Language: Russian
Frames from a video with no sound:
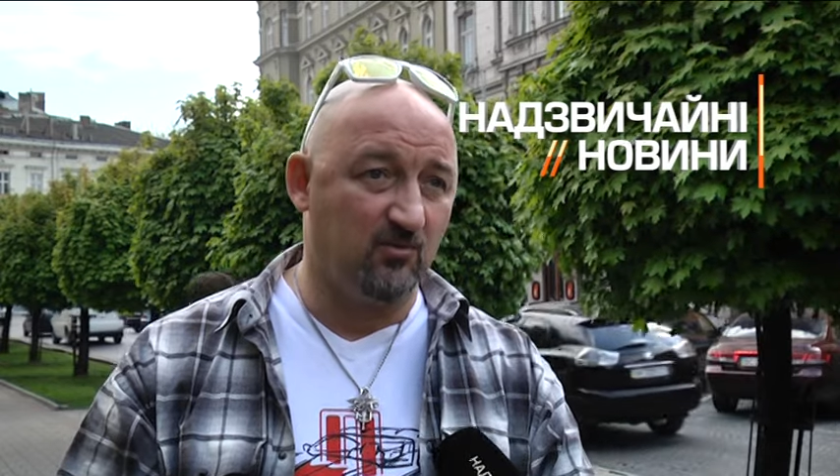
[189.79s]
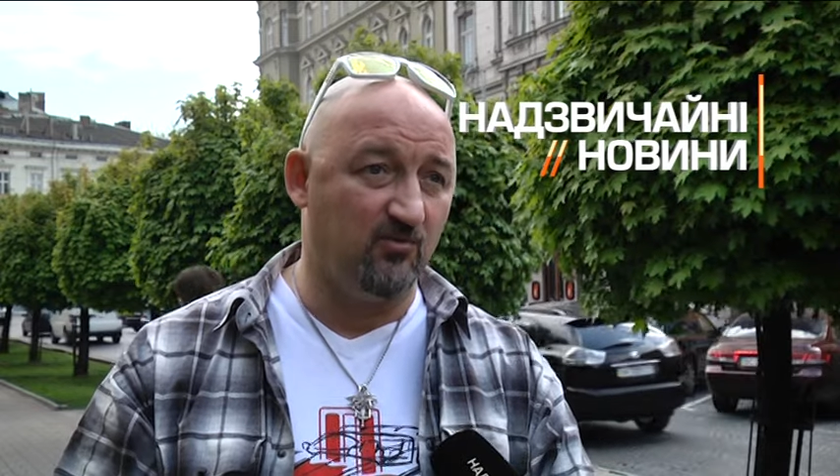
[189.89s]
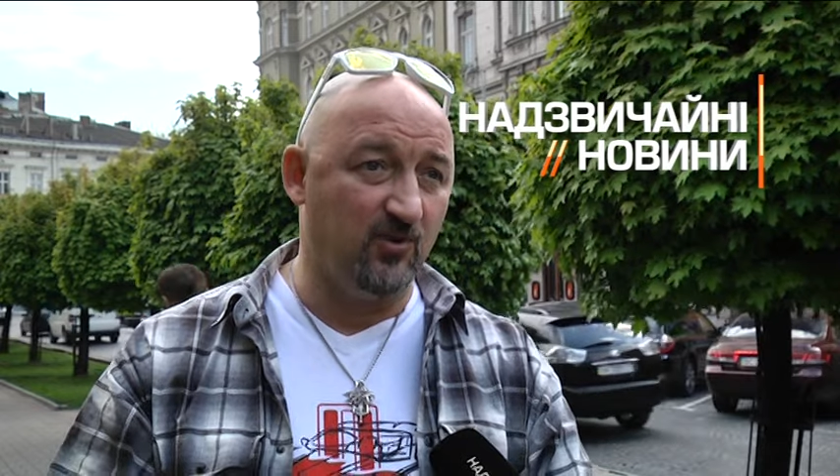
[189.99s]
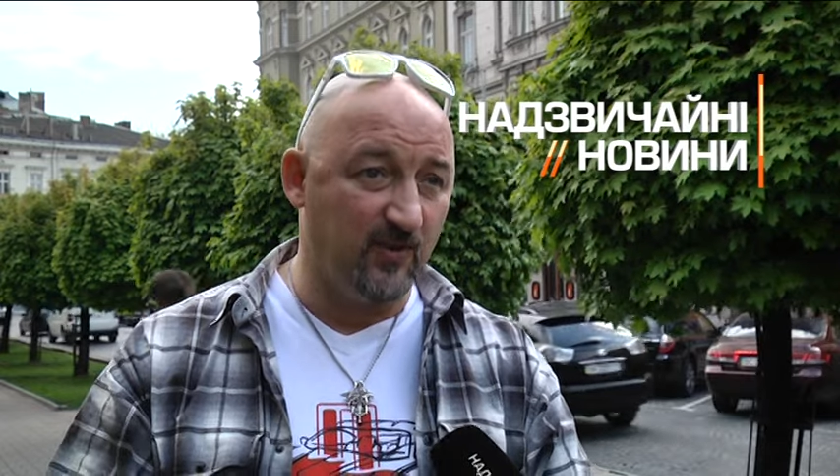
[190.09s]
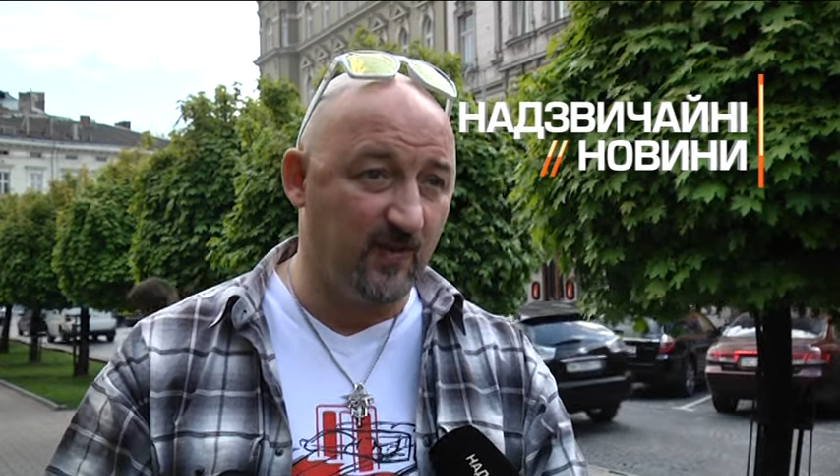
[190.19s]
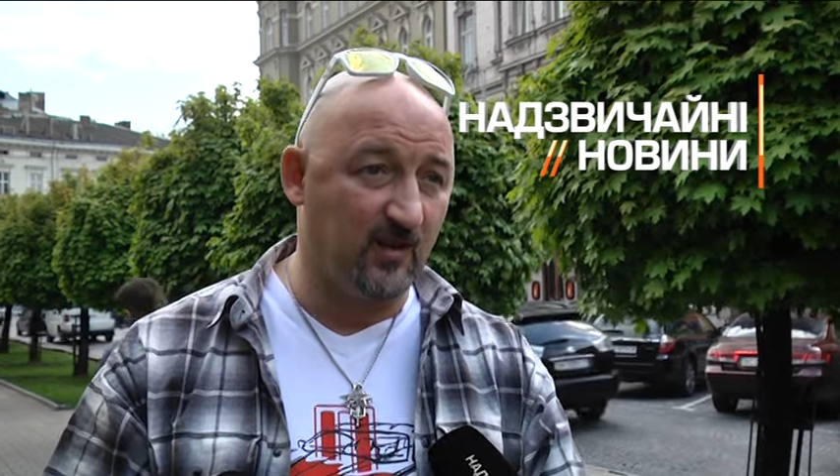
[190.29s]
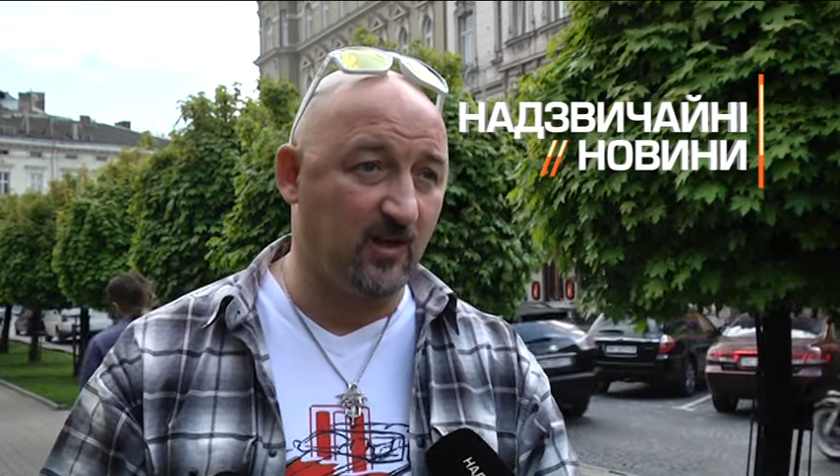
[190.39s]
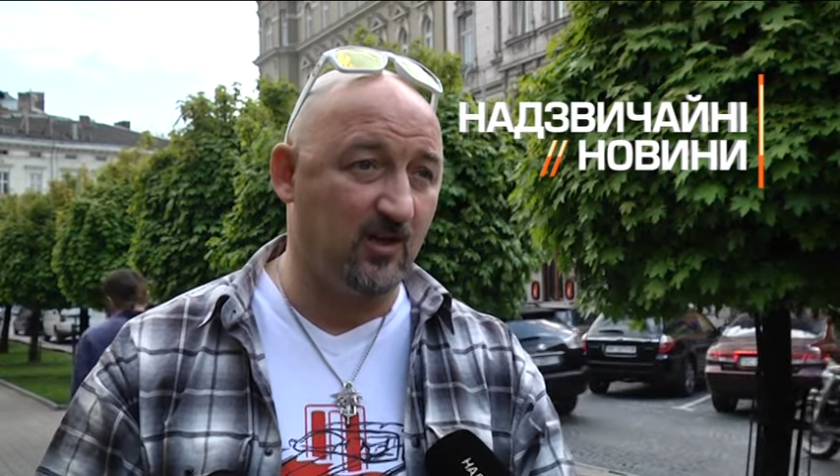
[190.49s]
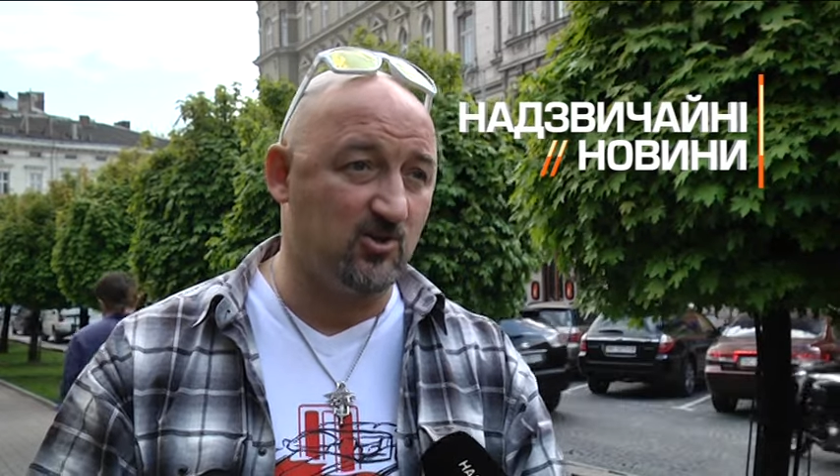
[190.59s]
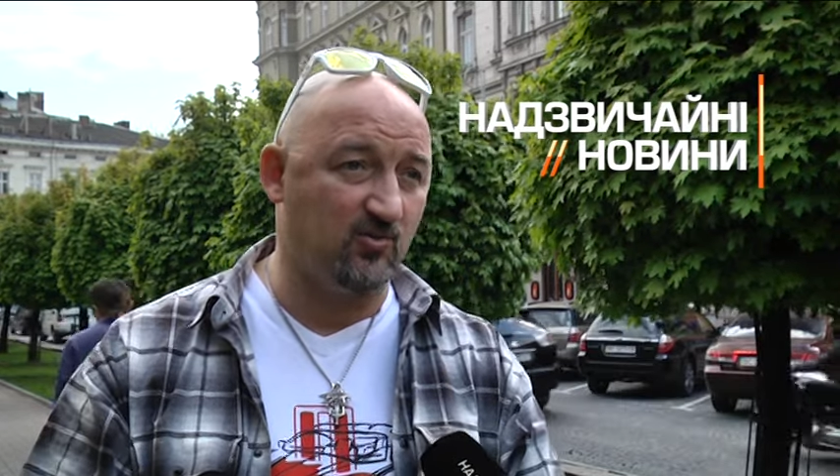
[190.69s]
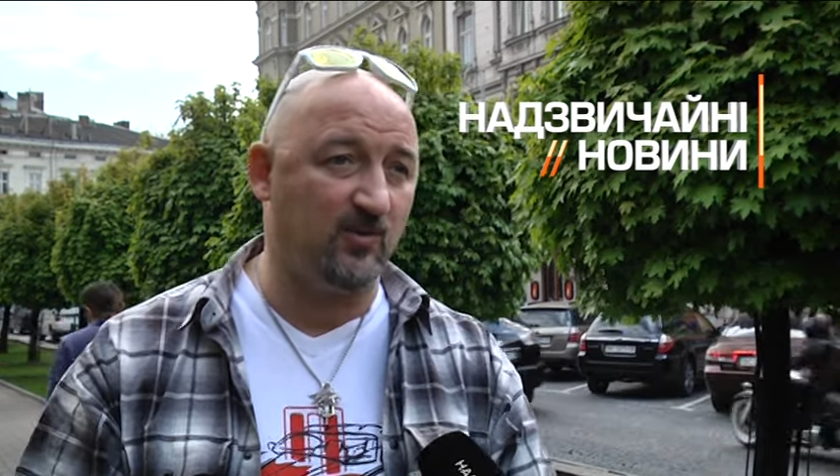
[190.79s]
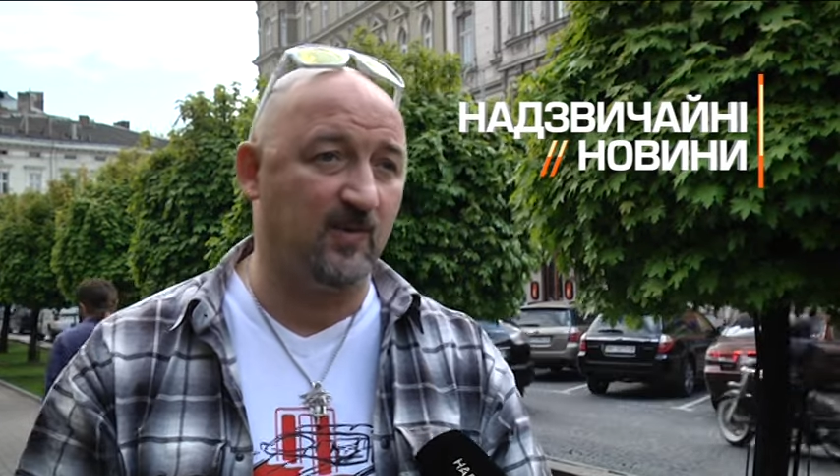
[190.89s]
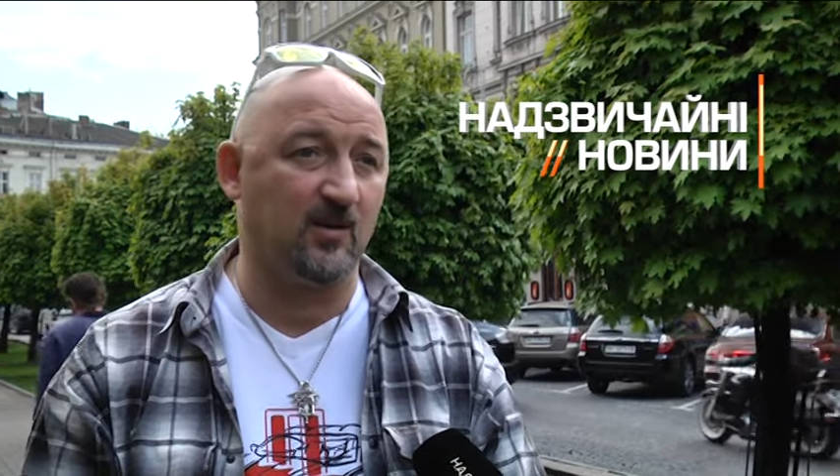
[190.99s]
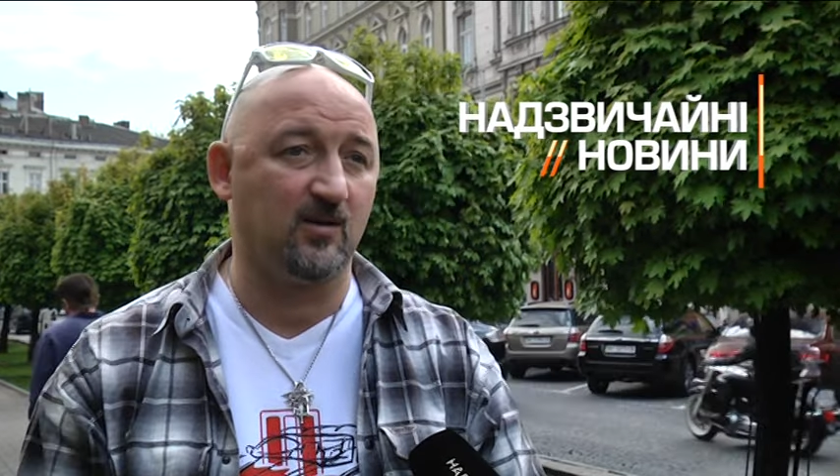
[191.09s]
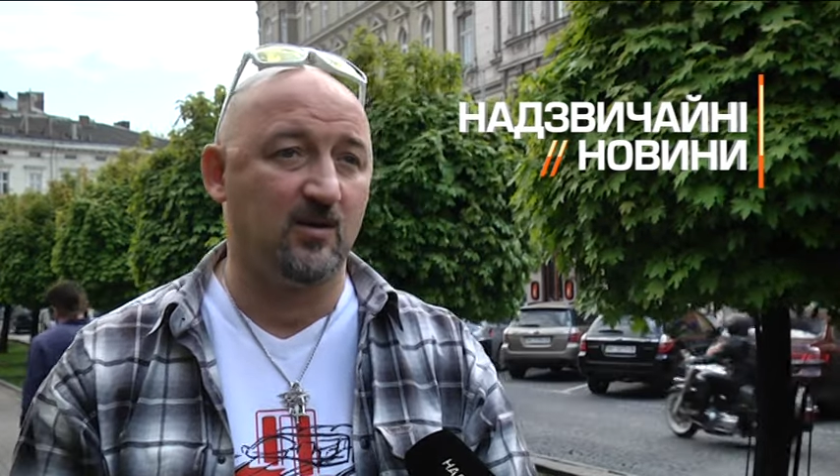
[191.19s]
видных и
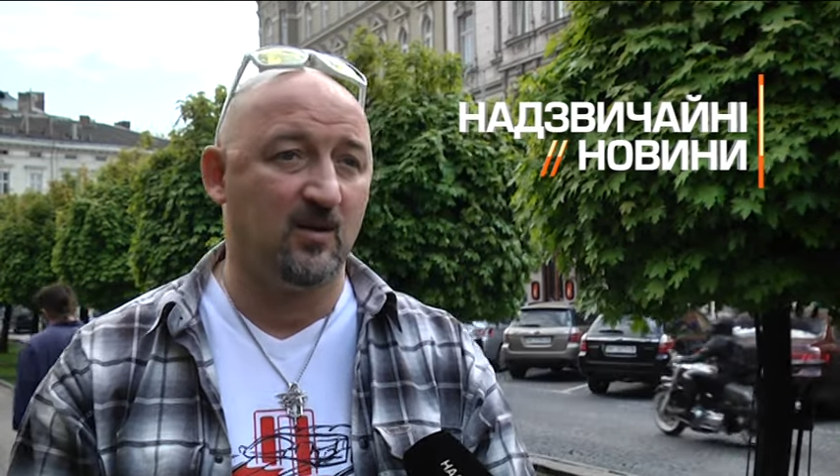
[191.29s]
очевидных